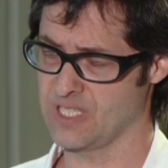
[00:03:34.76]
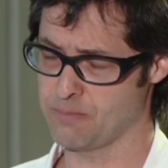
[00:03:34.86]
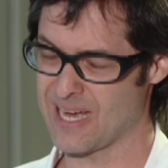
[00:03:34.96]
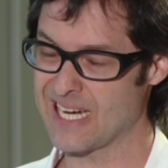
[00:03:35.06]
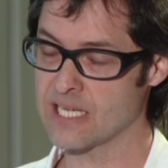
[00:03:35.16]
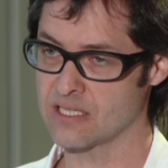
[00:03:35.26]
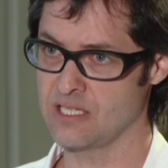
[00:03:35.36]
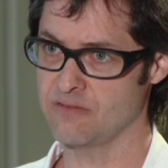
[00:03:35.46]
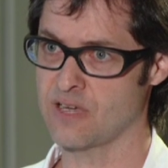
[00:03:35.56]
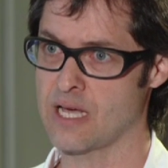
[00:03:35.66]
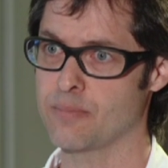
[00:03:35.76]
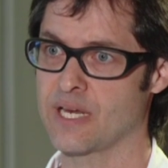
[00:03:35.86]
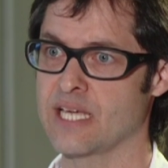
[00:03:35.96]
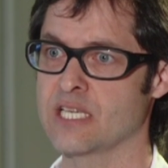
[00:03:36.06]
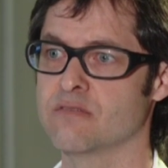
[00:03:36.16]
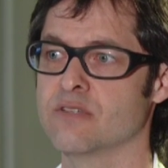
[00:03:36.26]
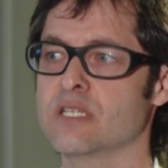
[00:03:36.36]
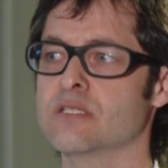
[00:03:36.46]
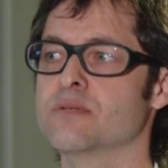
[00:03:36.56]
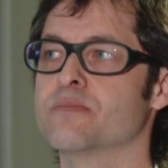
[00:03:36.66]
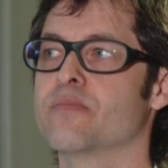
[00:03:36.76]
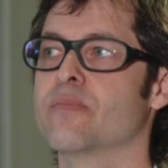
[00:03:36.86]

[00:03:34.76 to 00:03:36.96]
die palliativ verabreicht wird,